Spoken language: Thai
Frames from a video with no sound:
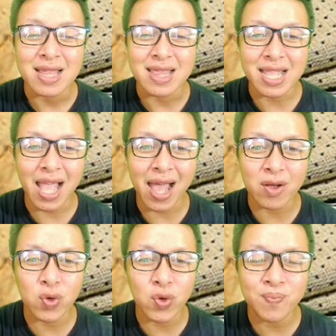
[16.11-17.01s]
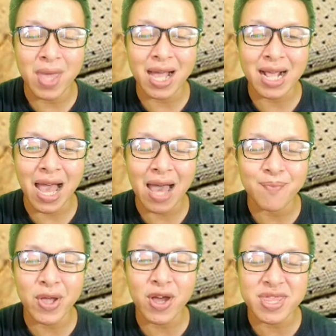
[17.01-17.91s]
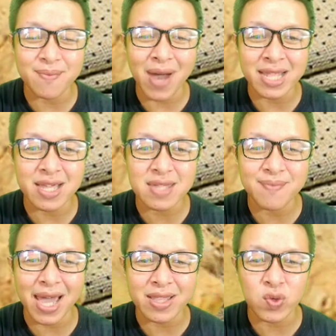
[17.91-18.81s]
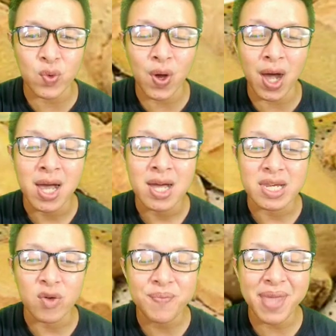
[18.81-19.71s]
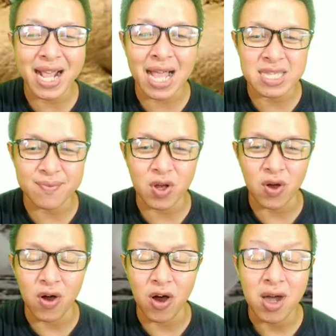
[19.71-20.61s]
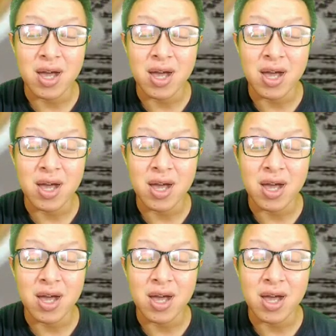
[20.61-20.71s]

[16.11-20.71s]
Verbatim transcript: และถ้าหากคุณมีอาการไม่ค่อยสบายเนื้อสบายตัว หรือมีอาการเจ็บคอ